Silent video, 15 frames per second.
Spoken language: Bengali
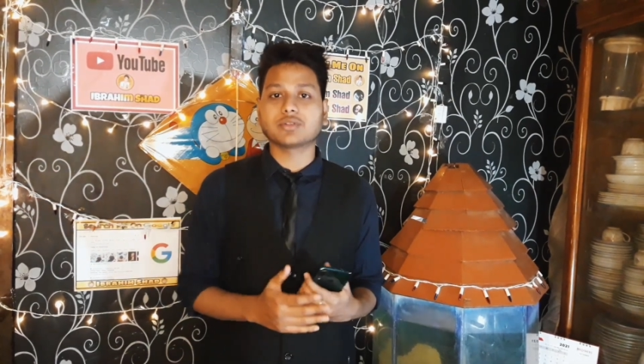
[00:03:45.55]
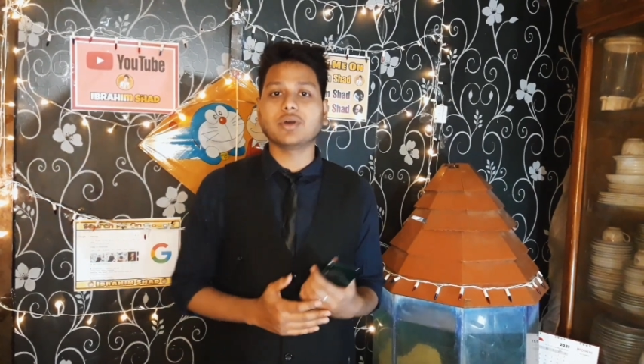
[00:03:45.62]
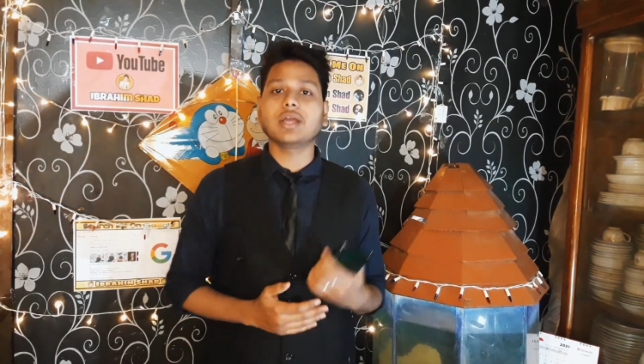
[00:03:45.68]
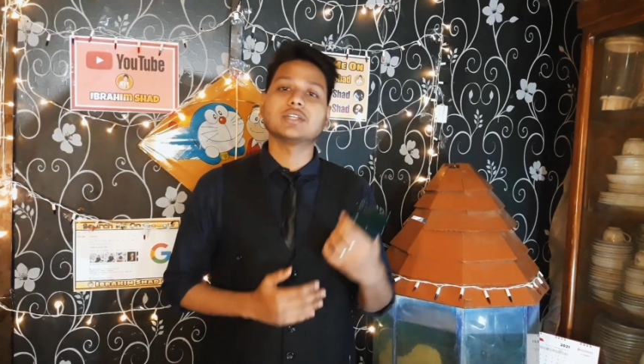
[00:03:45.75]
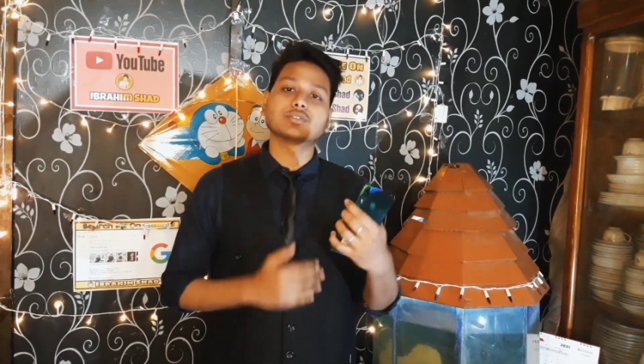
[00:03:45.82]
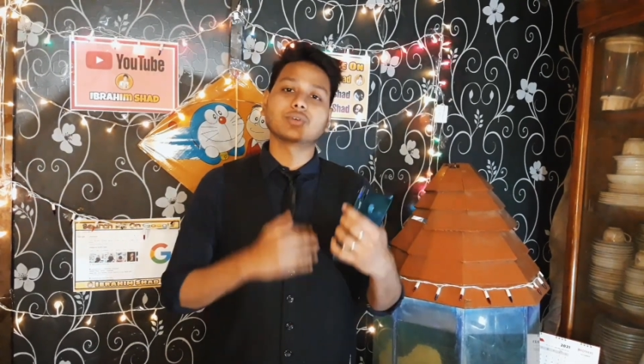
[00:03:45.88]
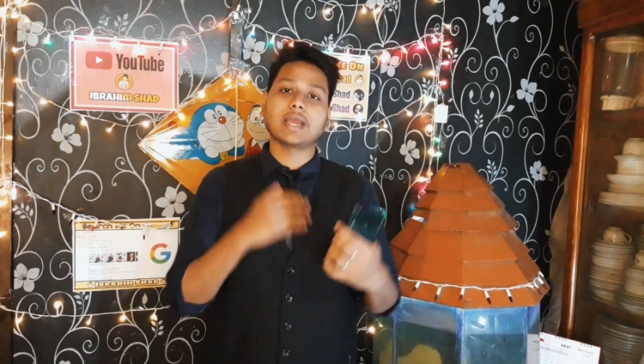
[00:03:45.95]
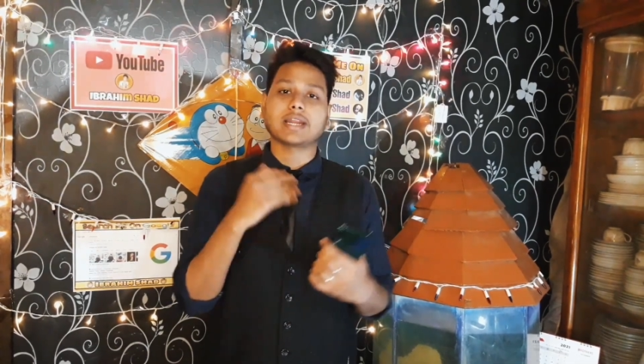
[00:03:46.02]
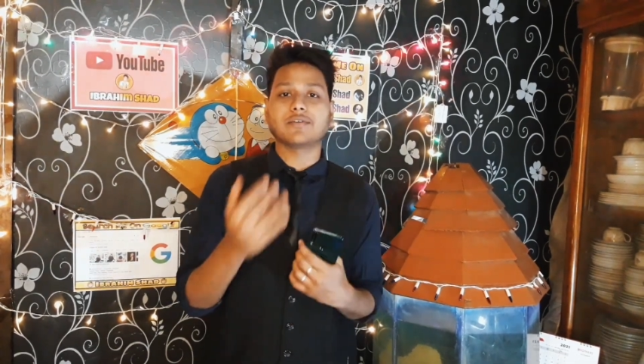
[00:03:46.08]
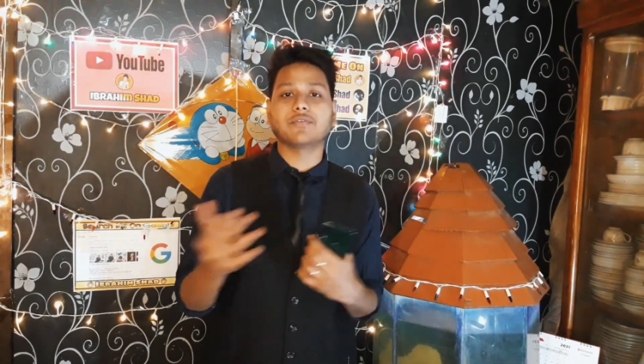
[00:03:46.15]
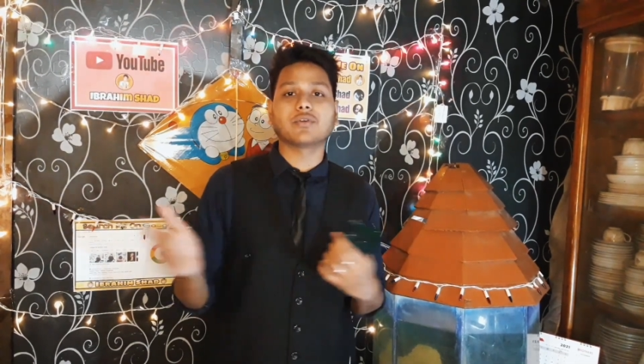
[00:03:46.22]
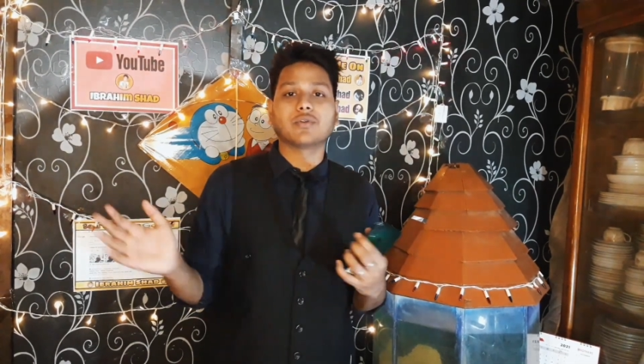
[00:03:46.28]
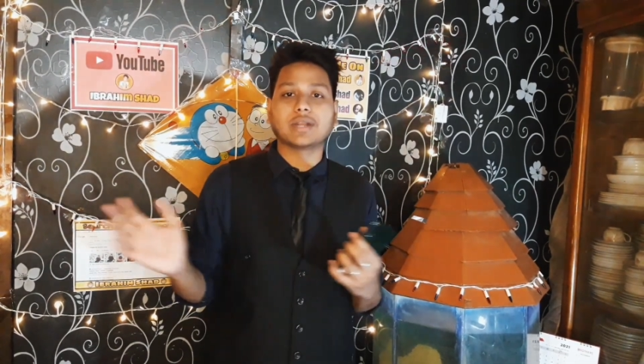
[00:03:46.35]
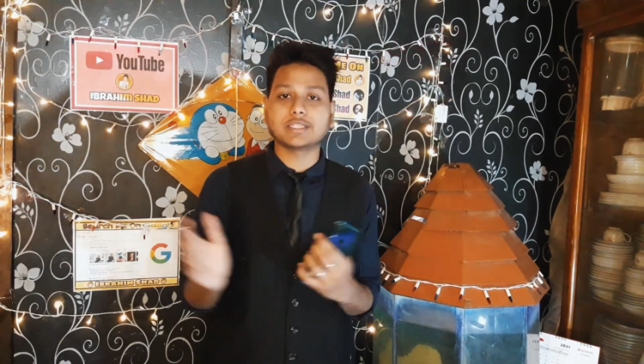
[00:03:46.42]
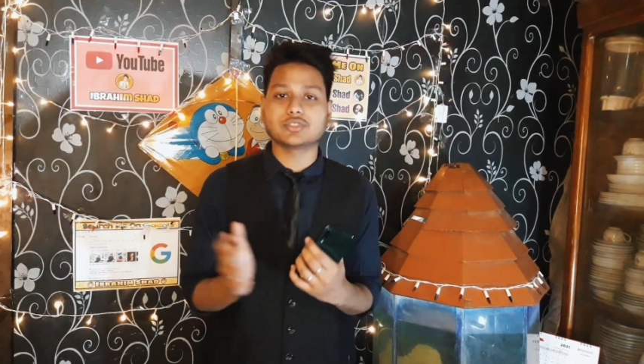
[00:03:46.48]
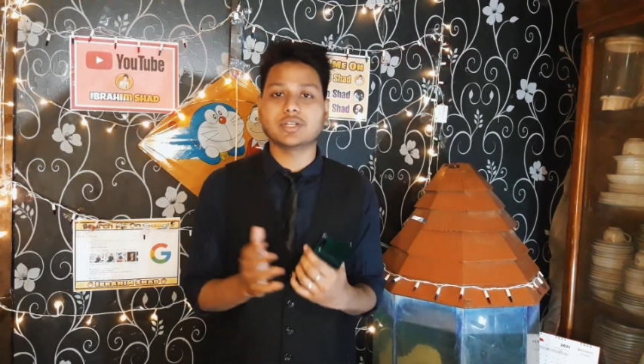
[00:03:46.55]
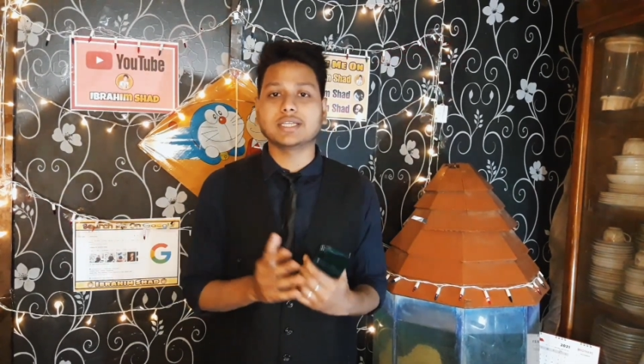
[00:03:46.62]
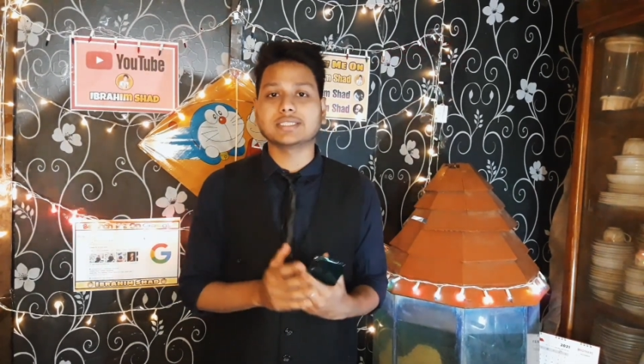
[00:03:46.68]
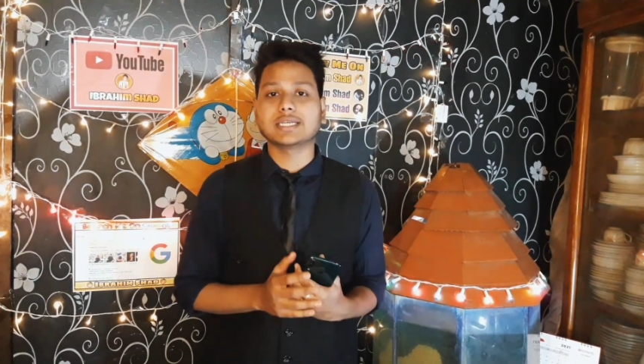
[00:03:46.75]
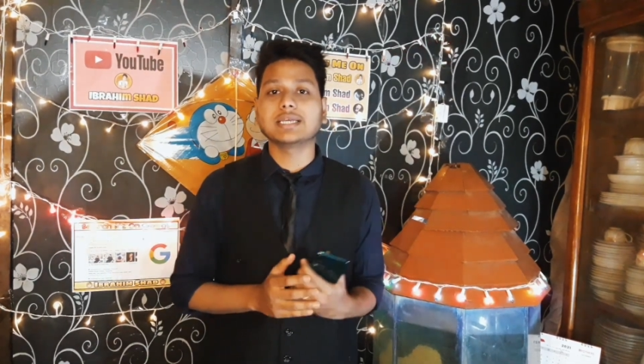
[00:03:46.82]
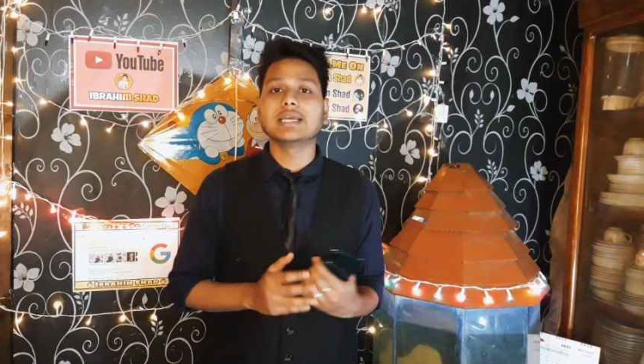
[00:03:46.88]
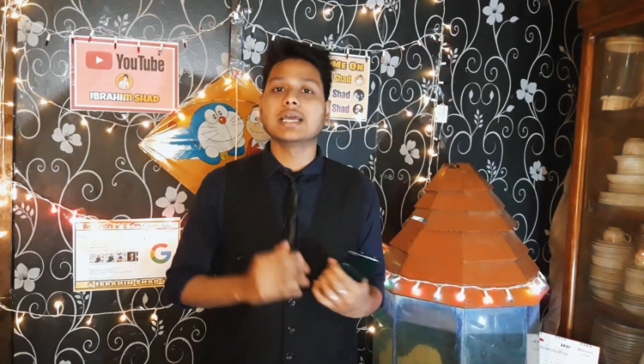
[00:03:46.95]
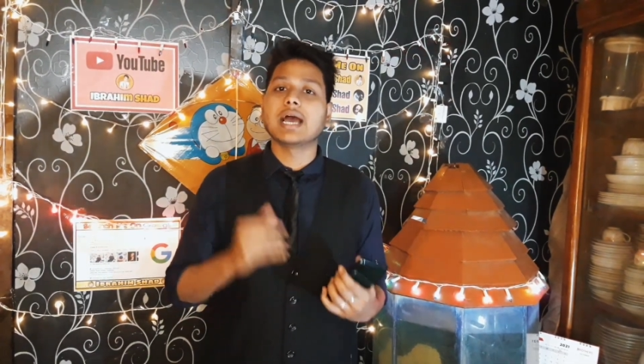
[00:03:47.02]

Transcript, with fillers: হয় সো একটা ফোন ওটাই চলে যায়